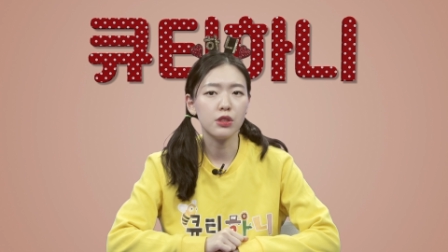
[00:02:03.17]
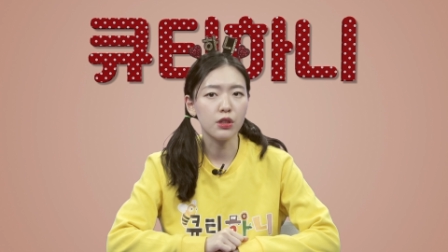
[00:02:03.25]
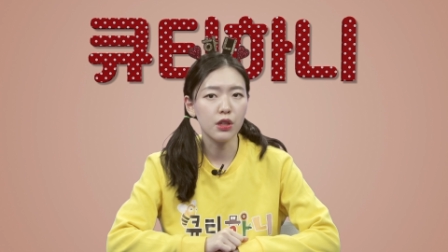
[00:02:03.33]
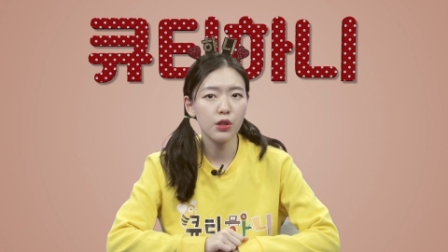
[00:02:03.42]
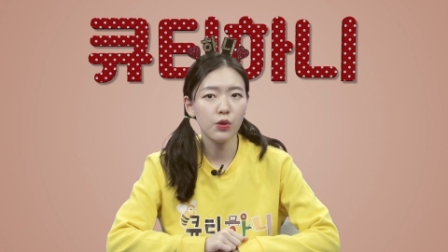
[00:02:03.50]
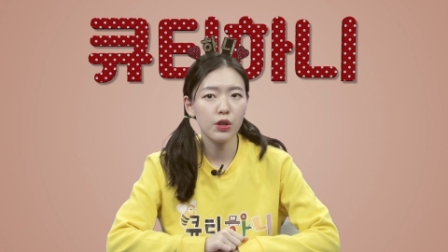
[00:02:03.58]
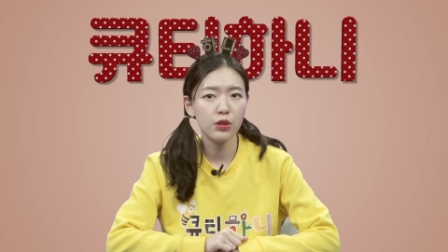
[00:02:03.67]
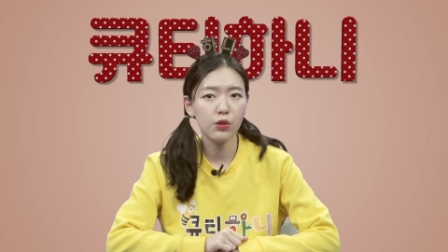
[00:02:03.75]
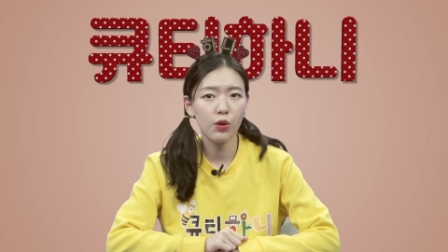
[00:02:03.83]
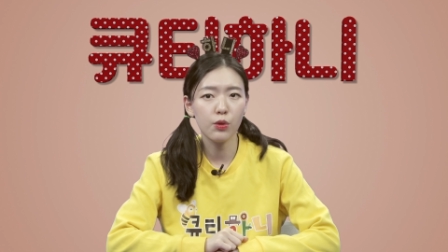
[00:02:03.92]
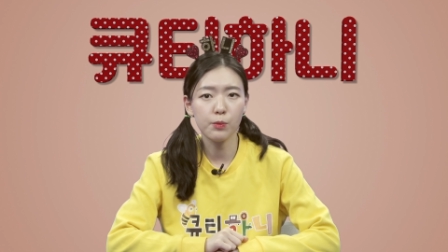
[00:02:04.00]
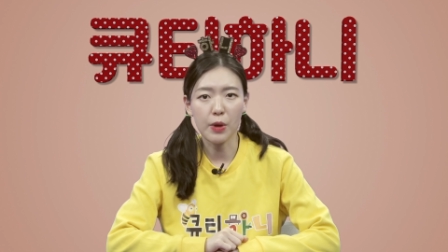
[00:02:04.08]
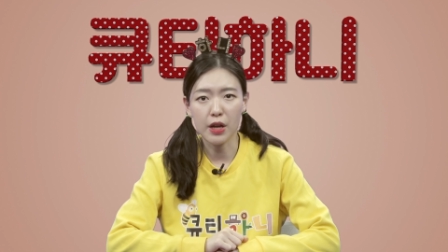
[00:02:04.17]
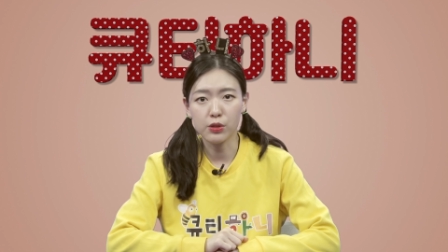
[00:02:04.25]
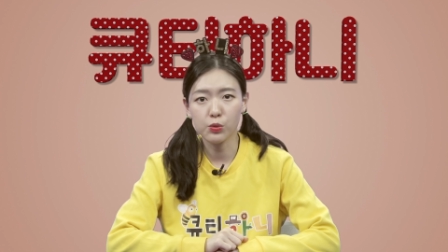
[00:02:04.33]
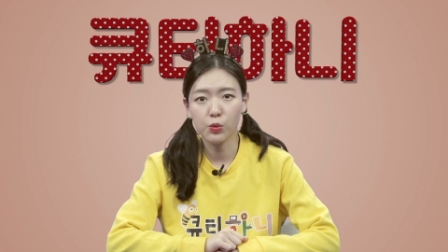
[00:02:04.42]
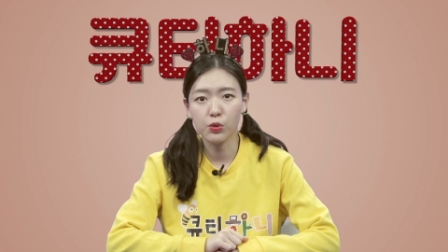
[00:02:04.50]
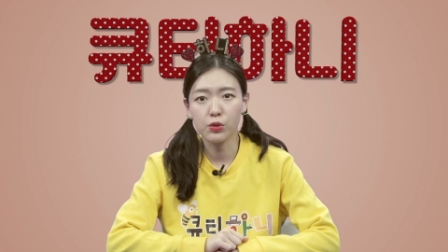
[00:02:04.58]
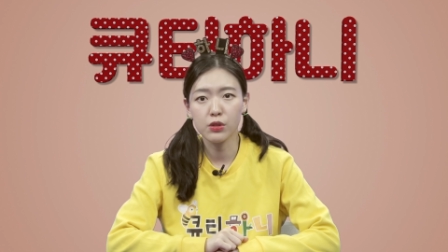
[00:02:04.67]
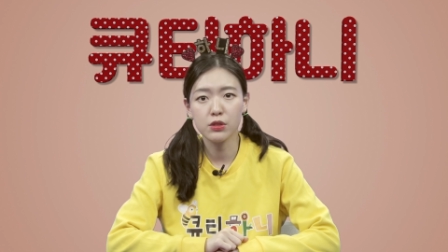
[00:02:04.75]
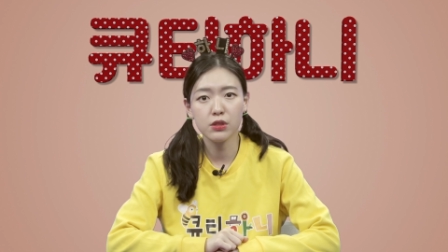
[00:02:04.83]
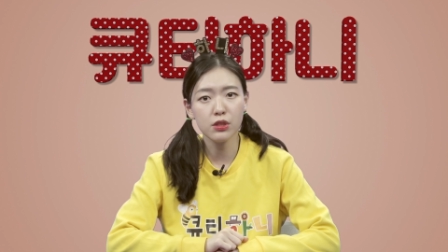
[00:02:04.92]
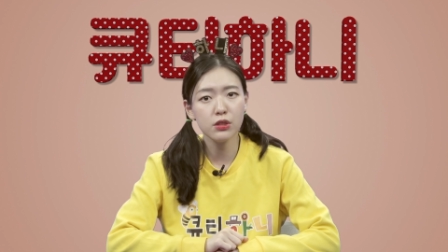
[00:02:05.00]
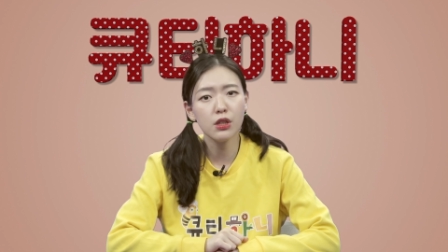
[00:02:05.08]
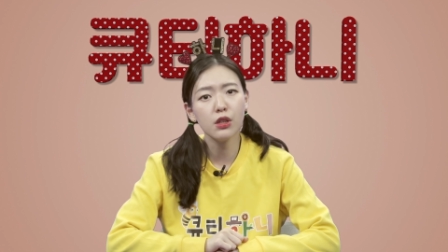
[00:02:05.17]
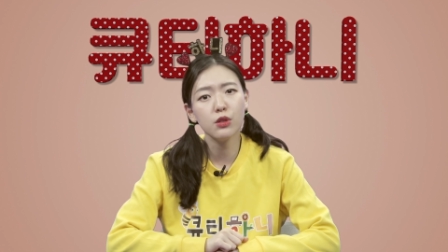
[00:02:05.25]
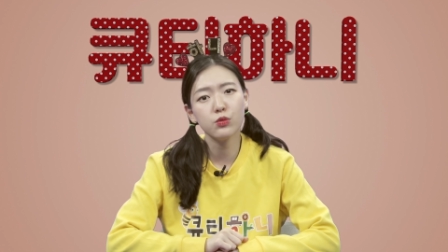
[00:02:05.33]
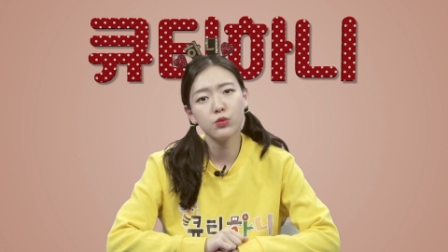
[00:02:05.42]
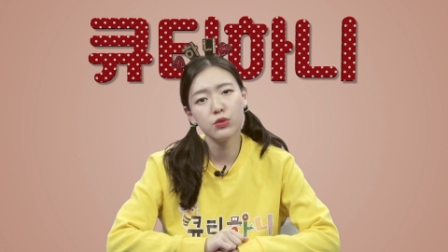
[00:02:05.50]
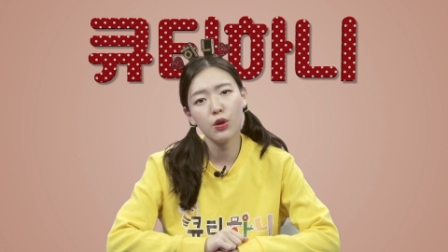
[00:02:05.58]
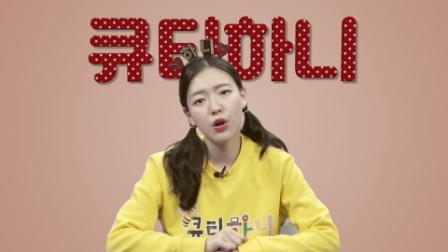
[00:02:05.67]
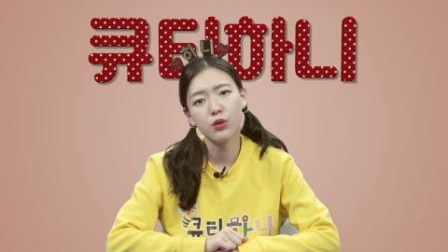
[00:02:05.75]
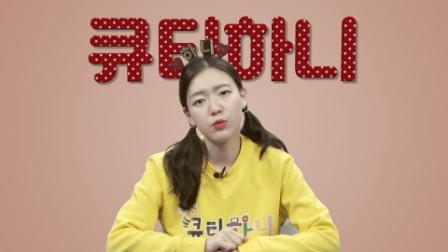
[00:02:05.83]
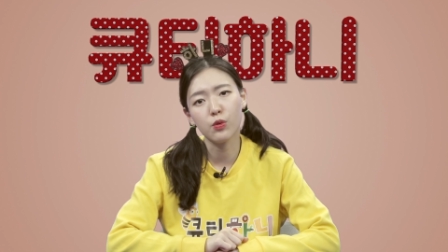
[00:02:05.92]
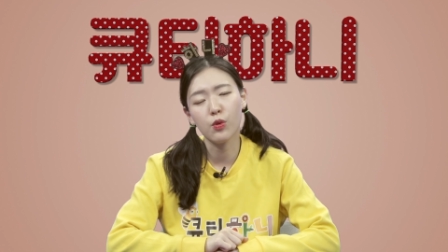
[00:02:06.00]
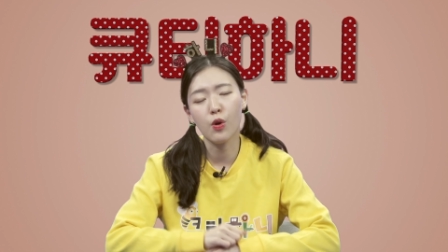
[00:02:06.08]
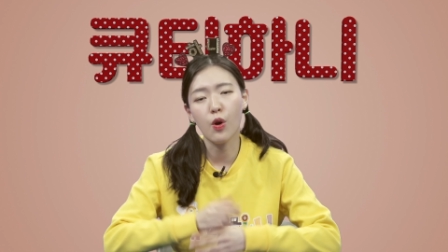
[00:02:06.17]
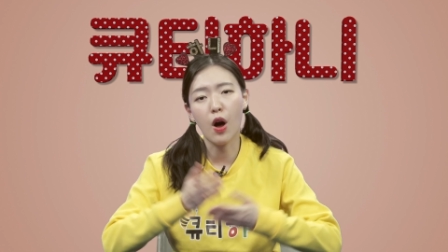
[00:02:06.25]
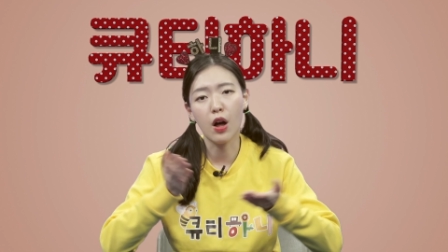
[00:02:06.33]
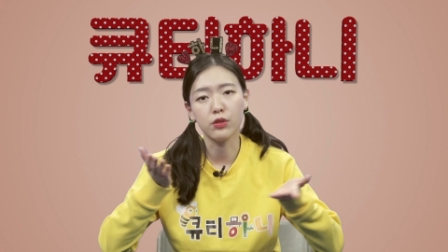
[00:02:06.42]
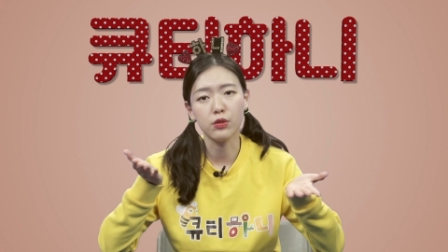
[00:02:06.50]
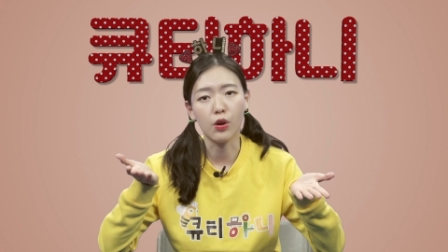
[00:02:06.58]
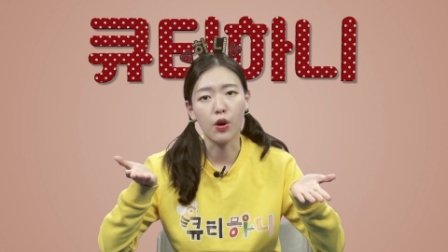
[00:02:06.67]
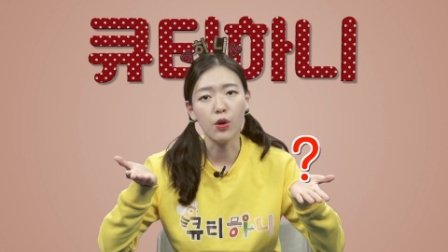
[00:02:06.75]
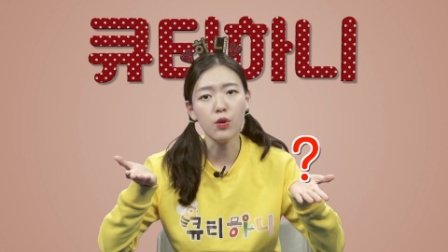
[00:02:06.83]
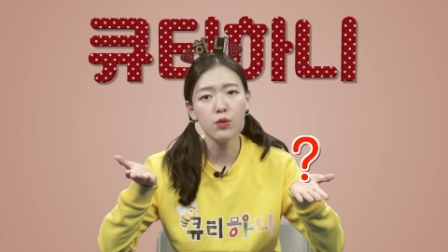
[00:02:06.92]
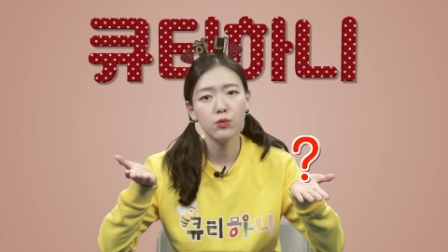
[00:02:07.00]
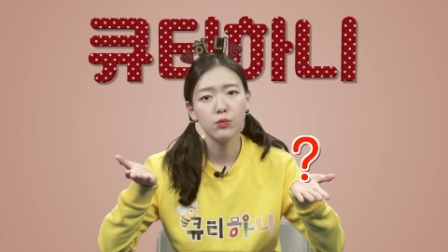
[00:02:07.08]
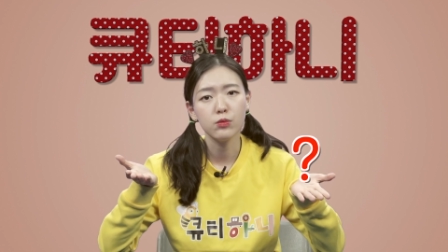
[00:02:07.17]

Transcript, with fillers: 지키려 했던 베드로를 칭찬해 주셔야 하는 거 아닌가요?